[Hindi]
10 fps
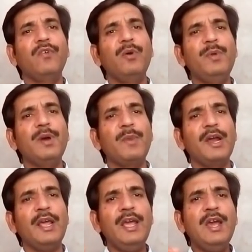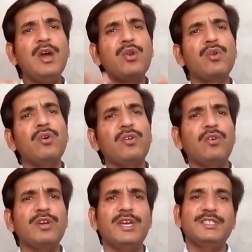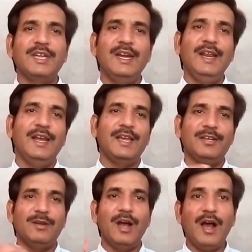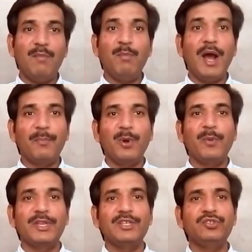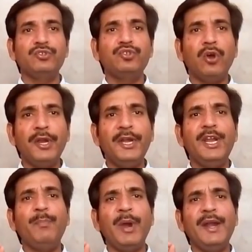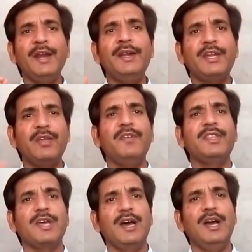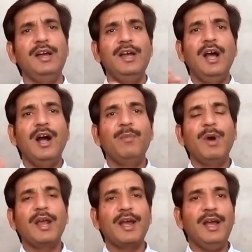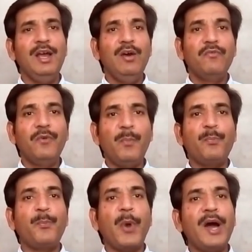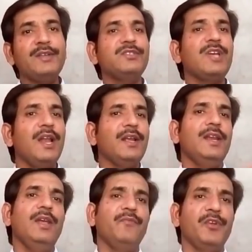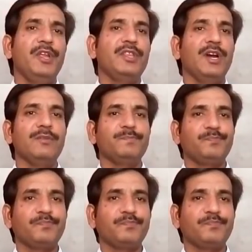वो भी हमारे रुक रुक के चलने लगे अब मैं आपको बता दू जो इंडिपेंडेंट टीवी था हमारा वो पांच साल के लिए फ्री था